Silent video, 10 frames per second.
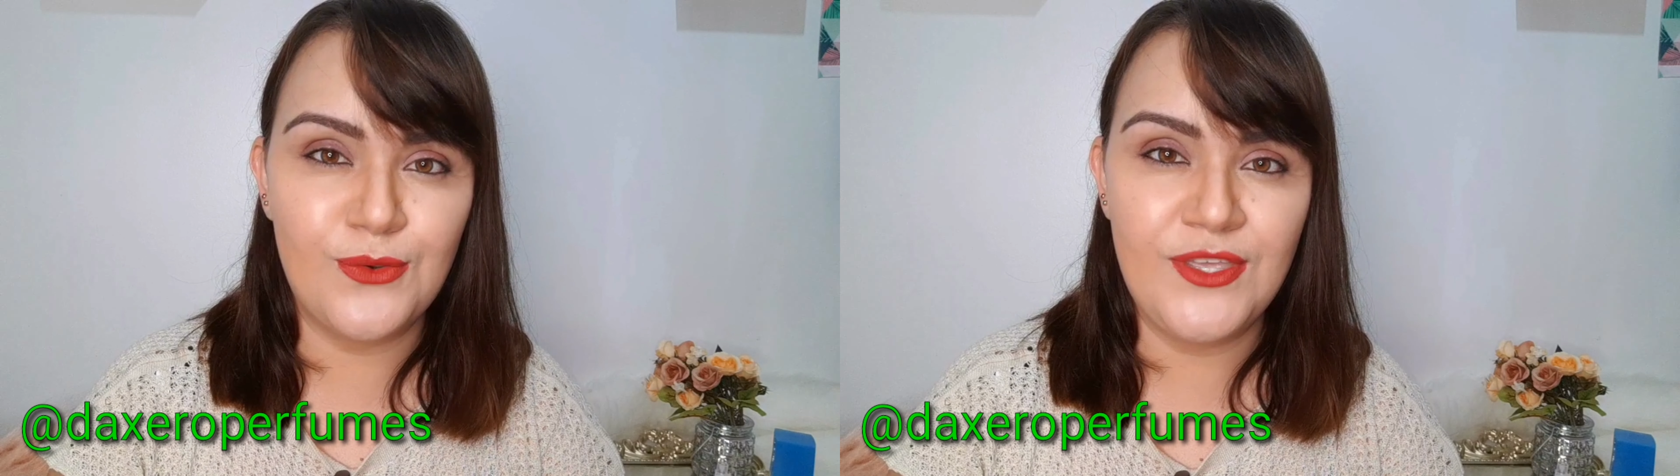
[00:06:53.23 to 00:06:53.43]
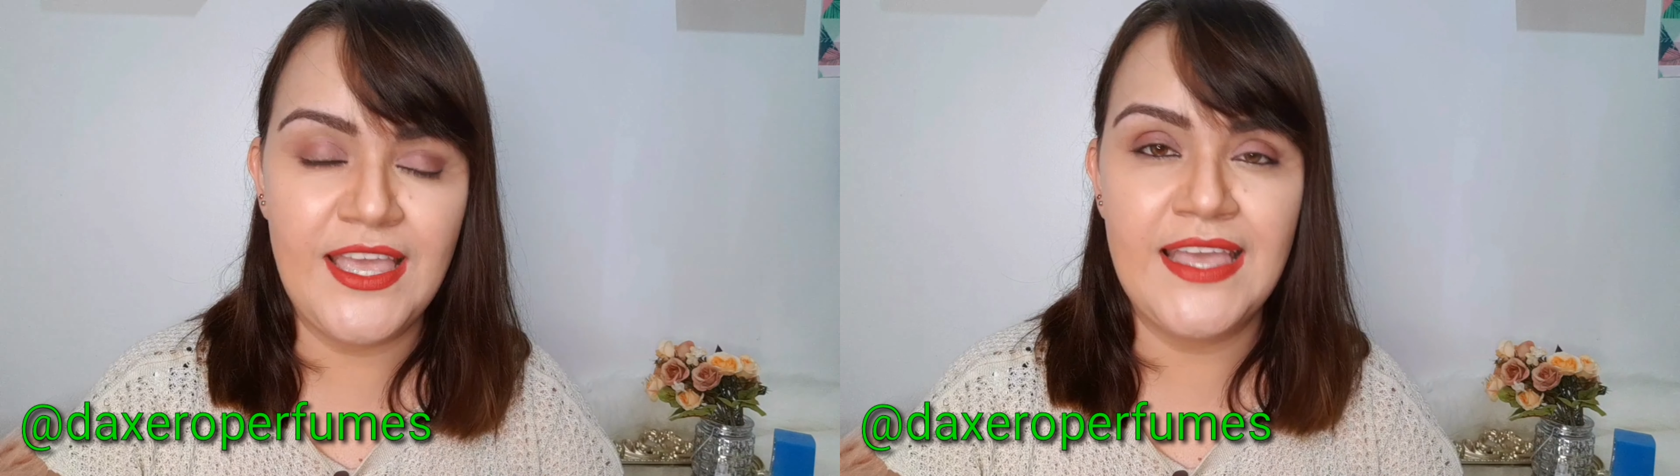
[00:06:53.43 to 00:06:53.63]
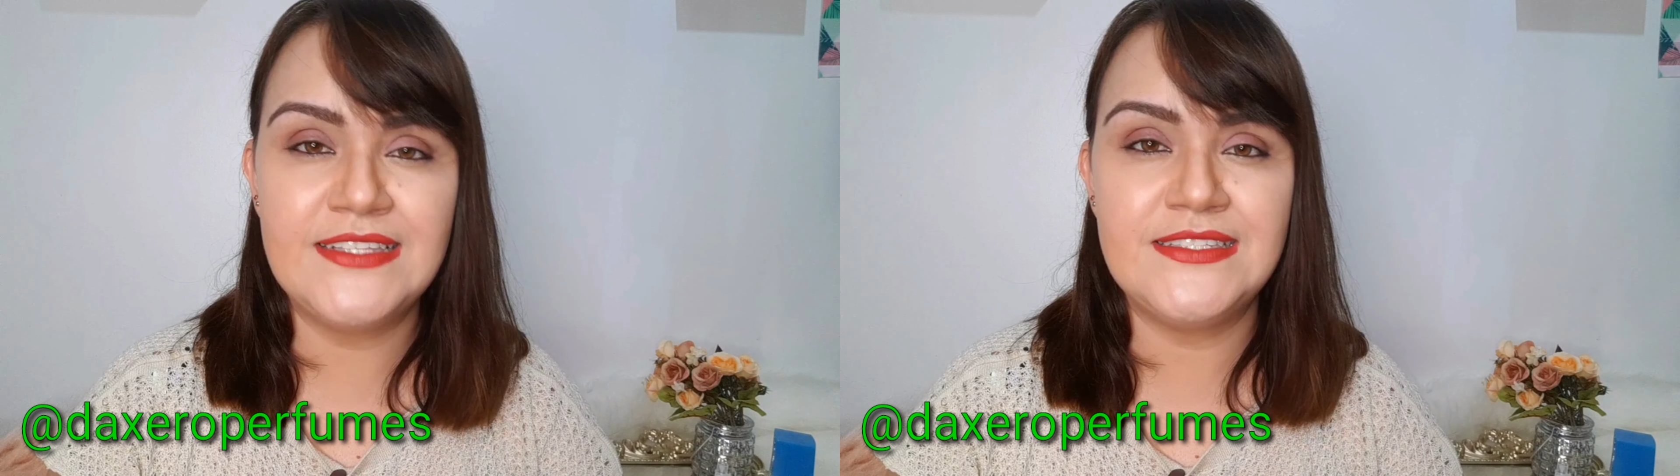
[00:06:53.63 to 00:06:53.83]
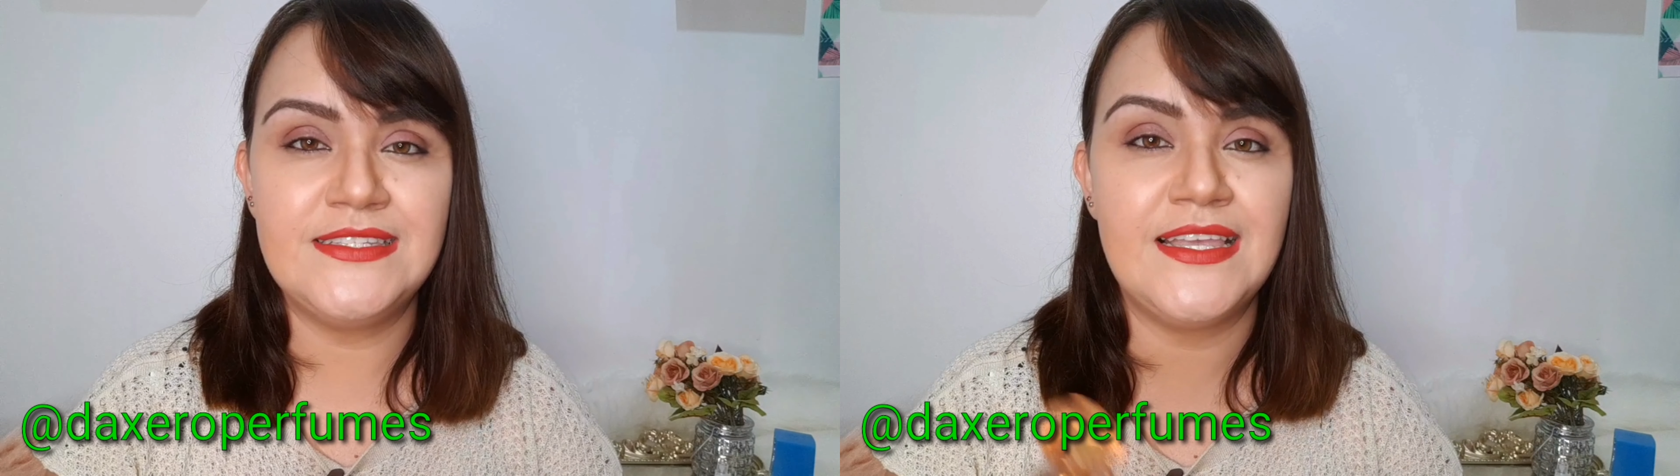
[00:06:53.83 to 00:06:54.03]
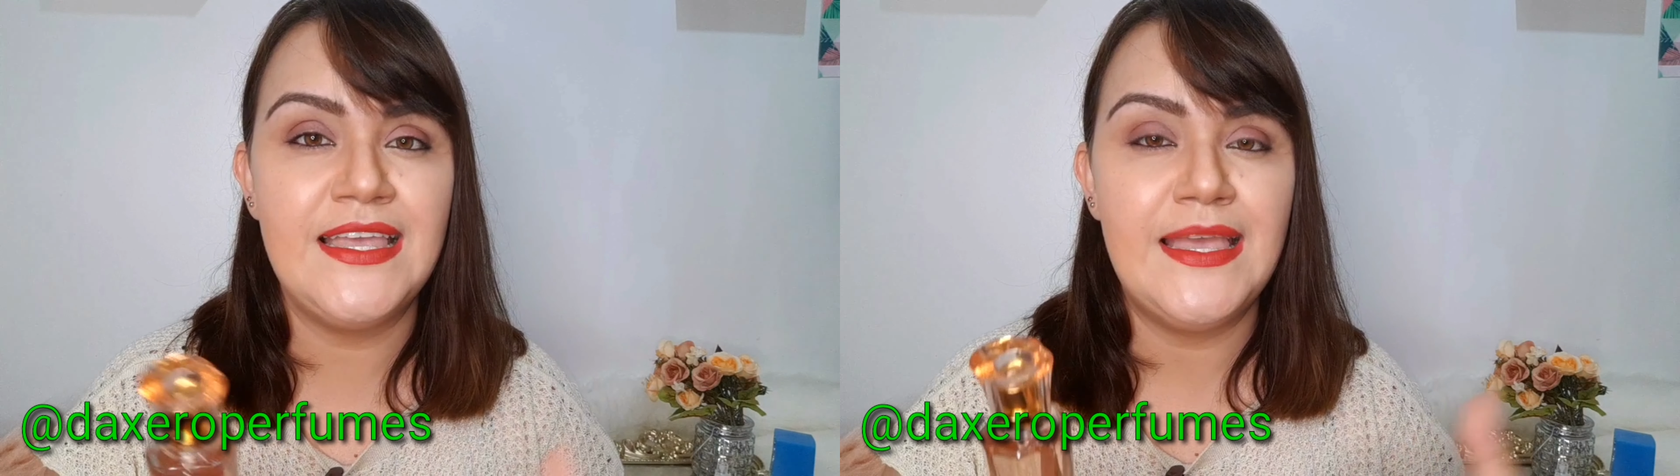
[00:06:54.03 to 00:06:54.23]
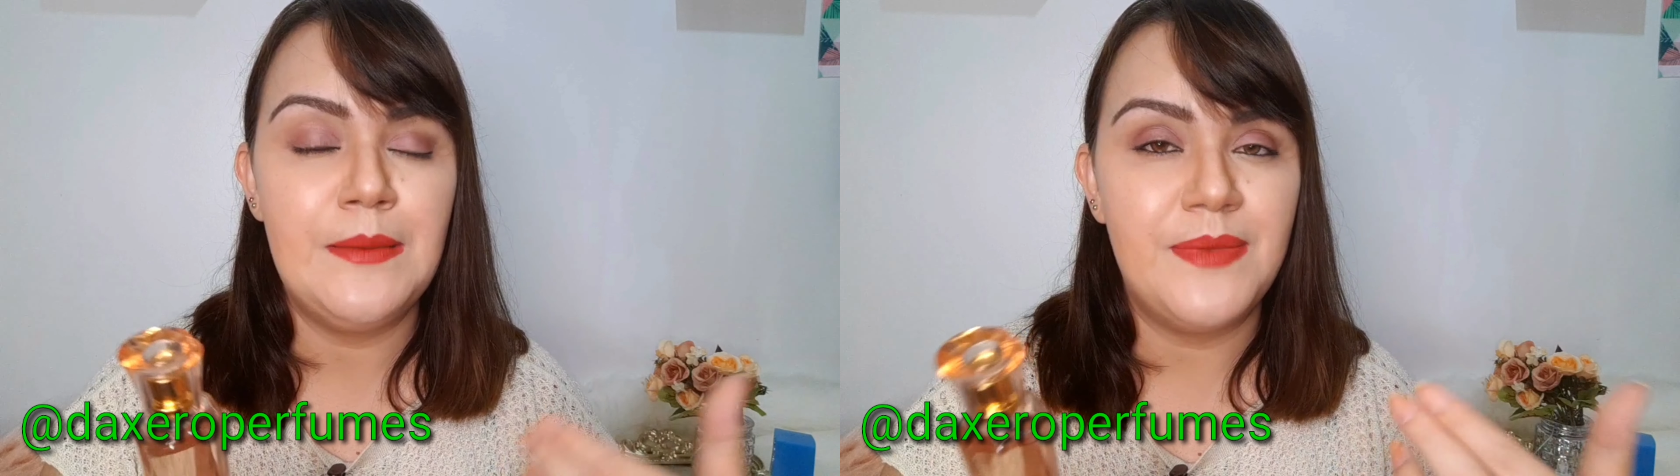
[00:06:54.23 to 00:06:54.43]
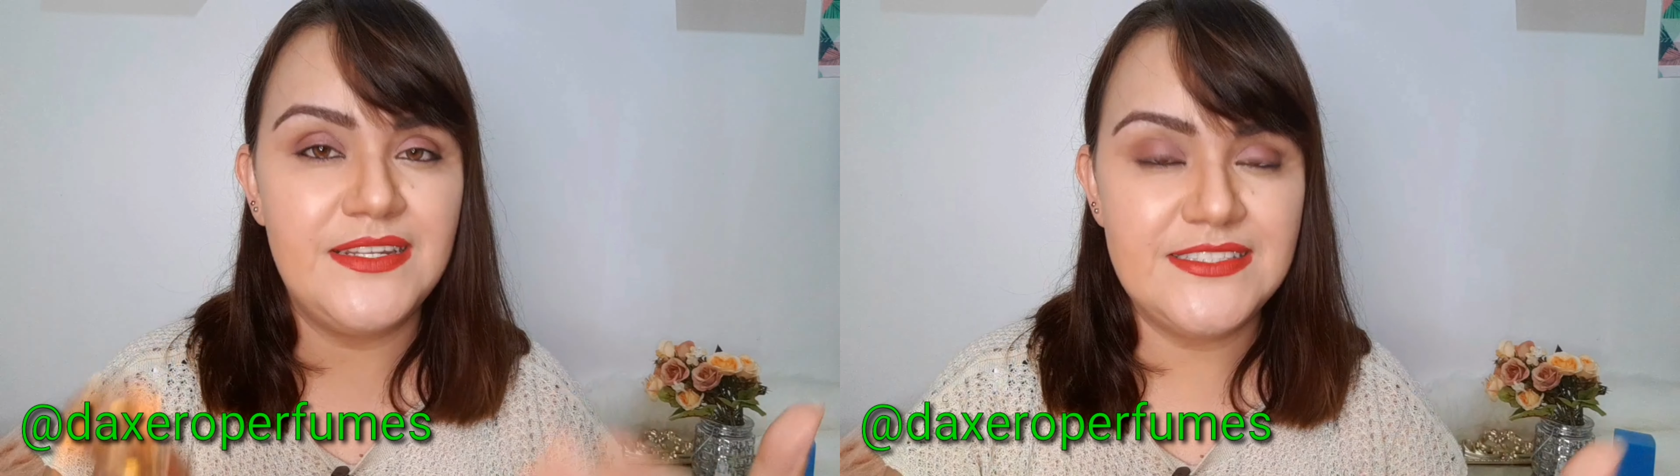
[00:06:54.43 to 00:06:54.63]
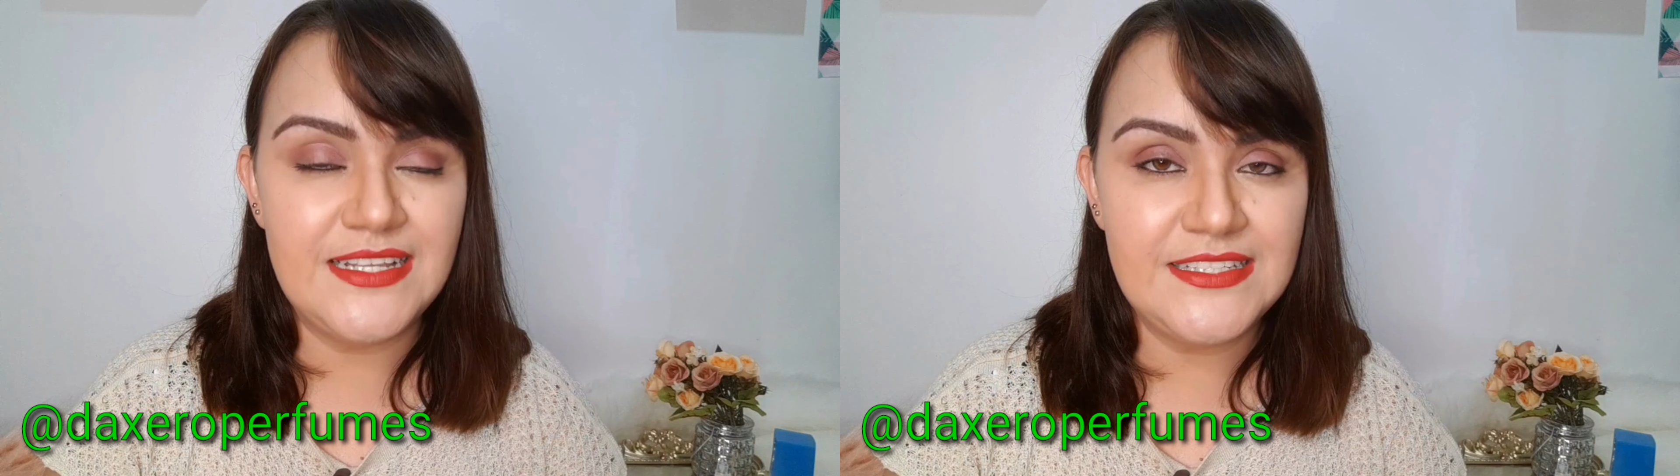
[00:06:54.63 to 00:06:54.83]
conhece,
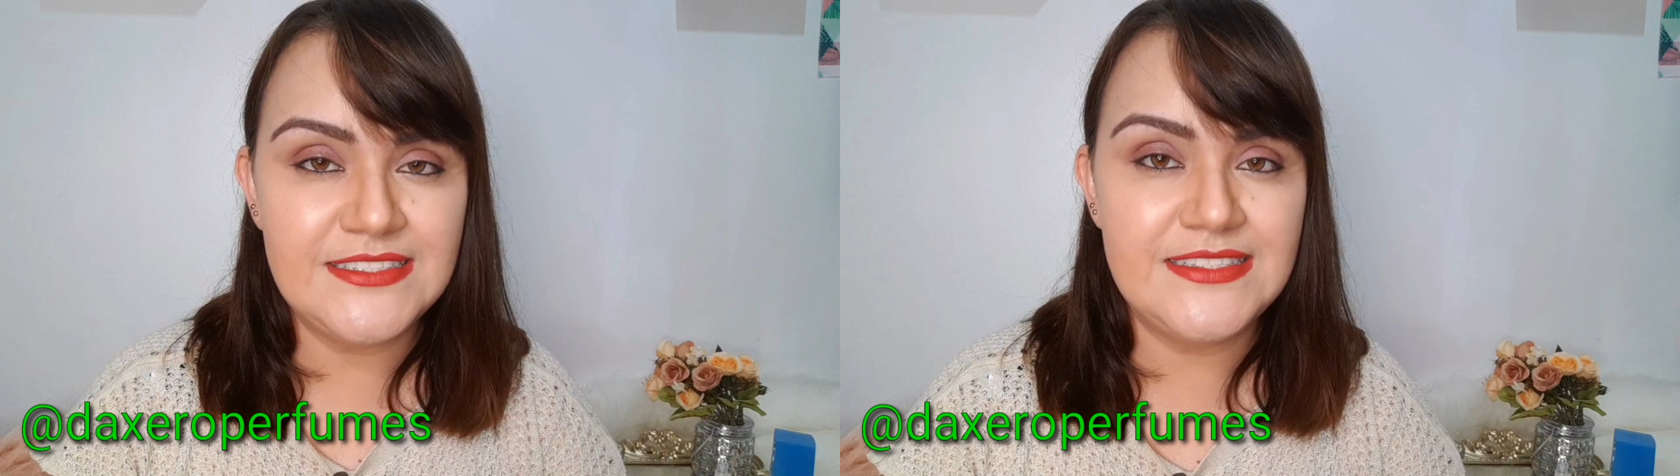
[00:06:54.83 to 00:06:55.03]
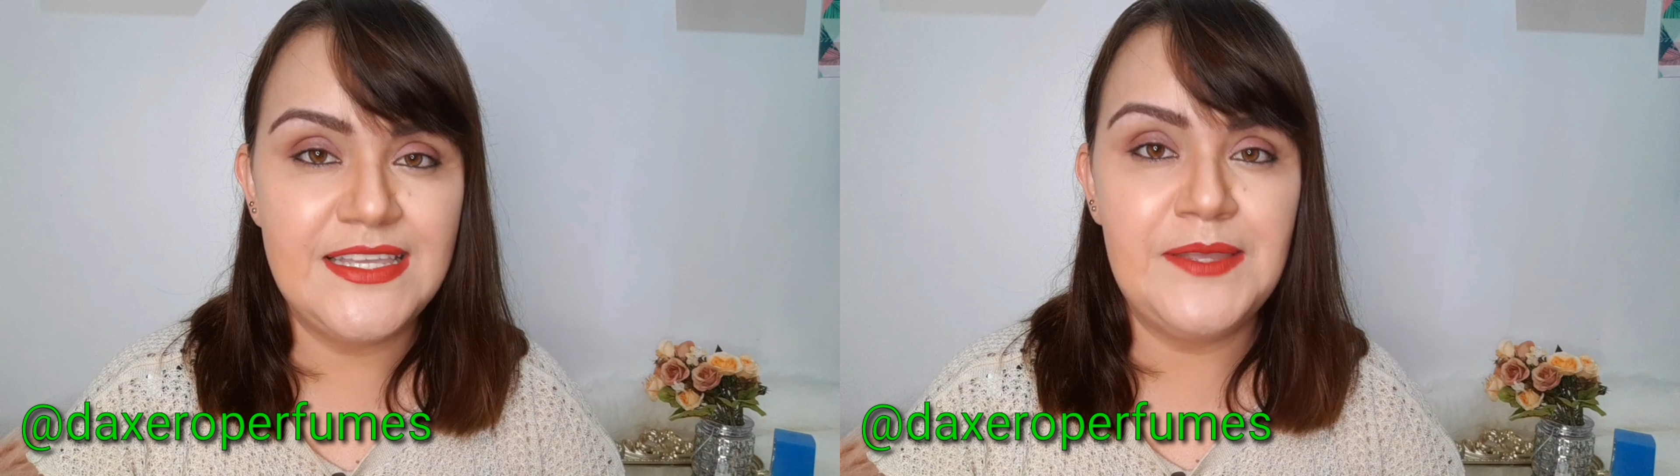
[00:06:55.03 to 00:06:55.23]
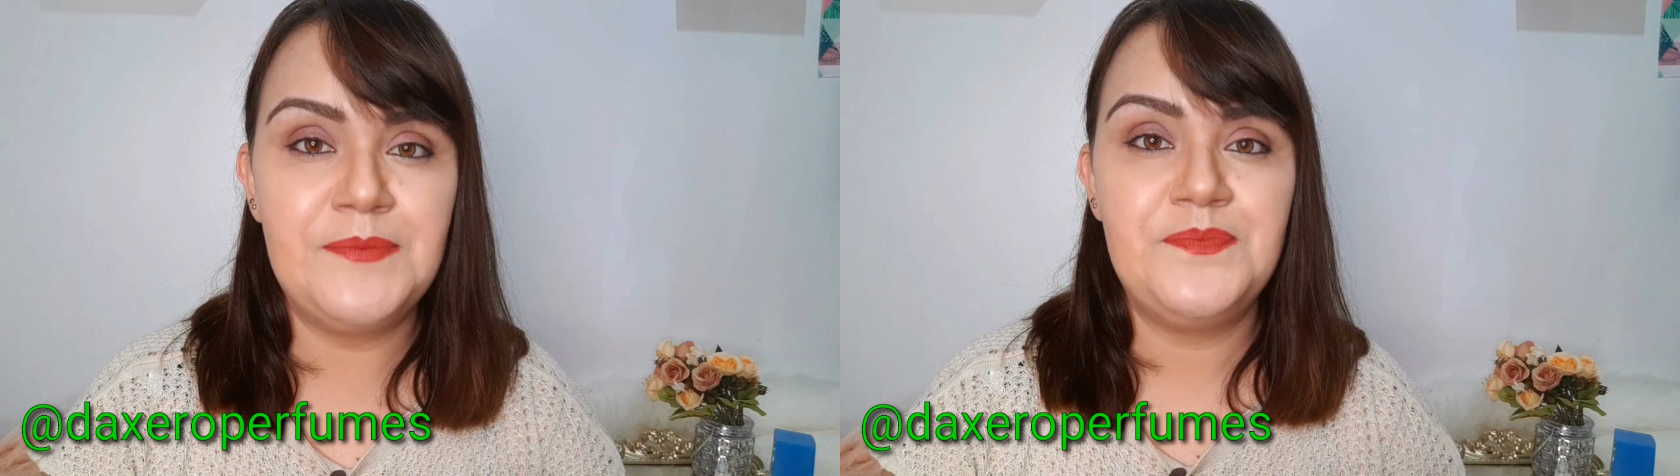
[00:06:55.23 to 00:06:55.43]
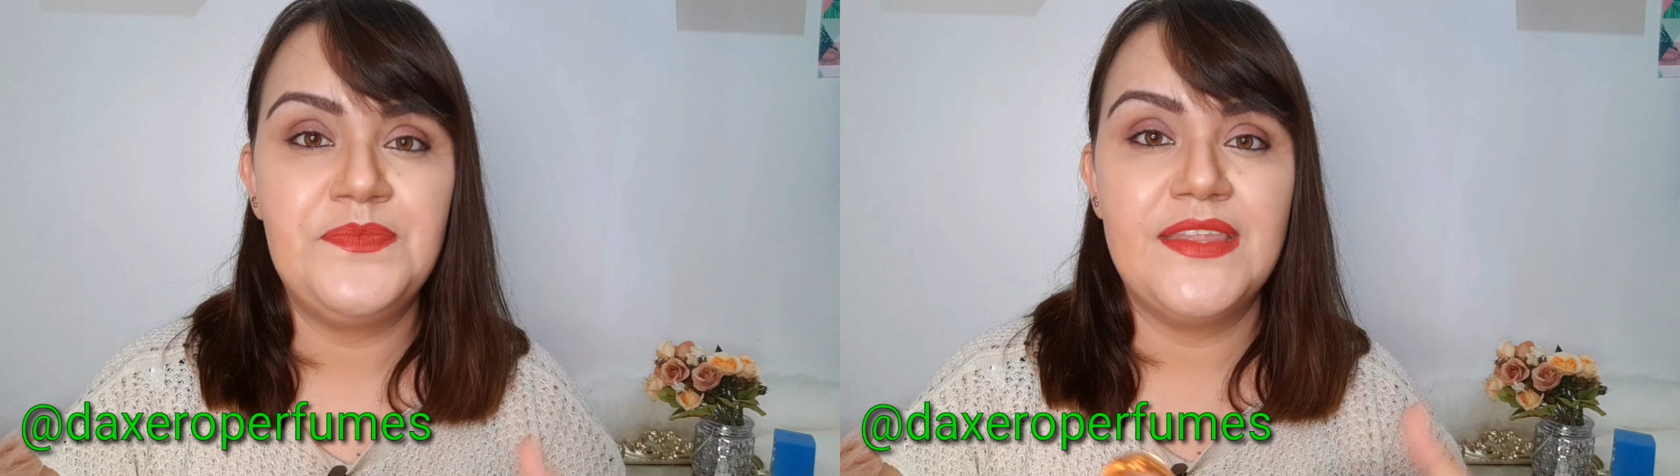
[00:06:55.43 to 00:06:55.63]
Paris Elysée,